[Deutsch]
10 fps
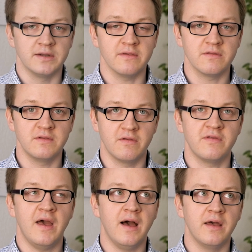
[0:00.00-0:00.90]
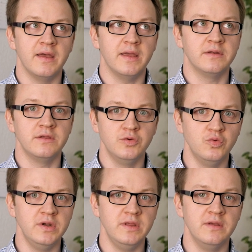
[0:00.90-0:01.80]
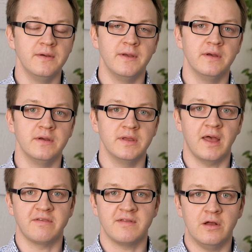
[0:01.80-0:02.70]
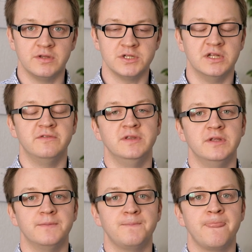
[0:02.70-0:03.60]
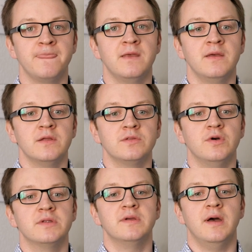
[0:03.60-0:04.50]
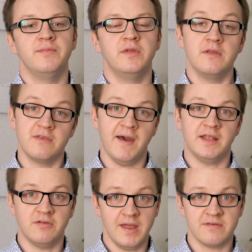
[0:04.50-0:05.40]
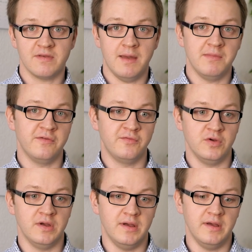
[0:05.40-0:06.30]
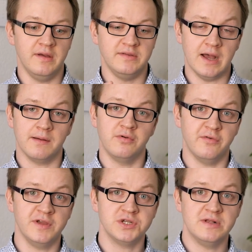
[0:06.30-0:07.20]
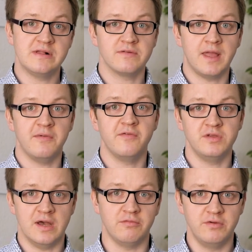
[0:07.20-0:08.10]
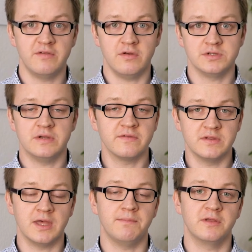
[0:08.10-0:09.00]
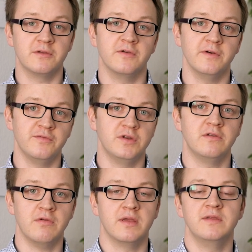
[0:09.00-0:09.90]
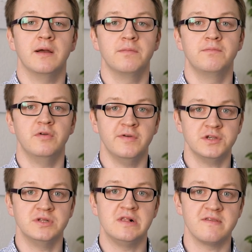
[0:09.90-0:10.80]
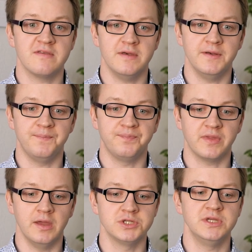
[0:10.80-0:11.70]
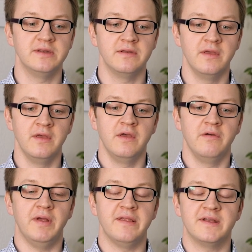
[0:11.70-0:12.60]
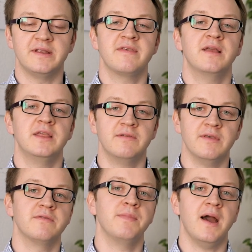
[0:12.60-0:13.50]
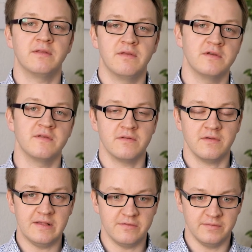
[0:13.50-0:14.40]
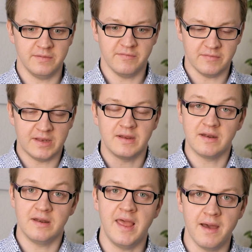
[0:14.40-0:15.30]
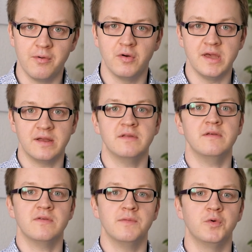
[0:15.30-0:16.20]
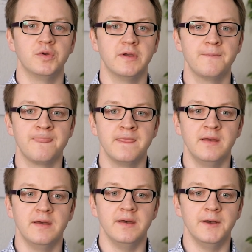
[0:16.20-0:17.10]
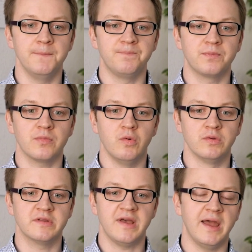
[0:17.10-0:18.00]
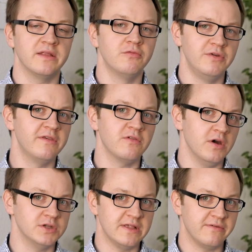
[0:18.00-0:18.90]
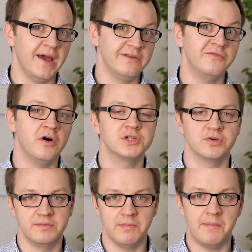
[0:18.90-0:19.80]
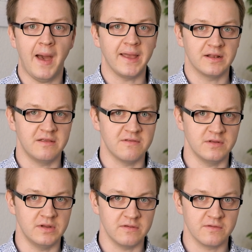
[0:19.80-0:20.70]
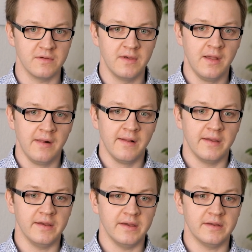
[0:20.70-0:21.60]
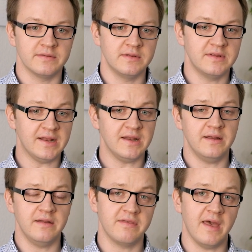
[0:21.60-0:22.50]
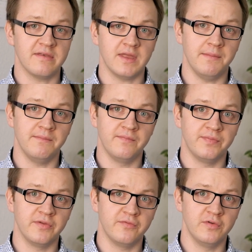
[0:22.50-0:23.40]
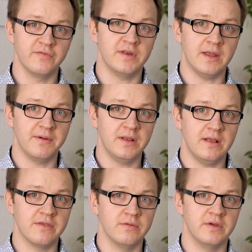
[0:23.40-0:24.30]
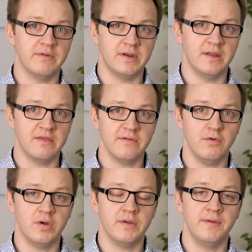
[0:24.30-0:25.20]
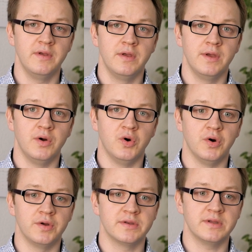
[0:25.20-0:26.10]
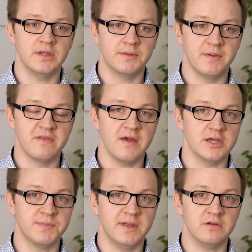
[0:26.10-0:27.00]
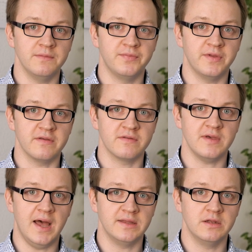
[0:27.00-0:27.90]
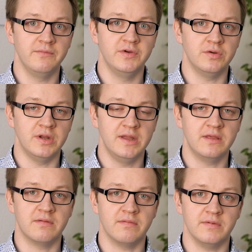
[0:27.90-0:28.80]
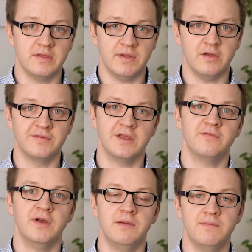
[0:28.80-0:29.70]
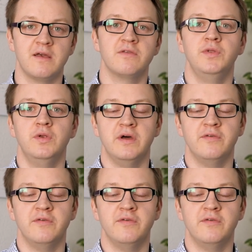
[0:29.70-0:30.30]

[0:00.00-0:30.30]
das dieses Jahr Ende Juli äh, in Kaiserslautern stattfindet. Dort haben die zwei Tracks, einmal für äh, Young Professionals und einmal für Young Researchers. Und ich habe mich äh, für den Track Young Professionals ähm, entschieden, weil es ja tatsächlich was Praktisches, also ein, ein Lehrprojekt ist im Grunde, ähm, und kein Research, also keine Forschung im, im eigentlichen Sinne ist. Äh, die Deadline ist erst am 15. April, also irgendwann nächste Woche. Und ich bin sehr gespannt, ob das angenommen wird oder nicht. Ich werde auf jeden Fall im nächsten Video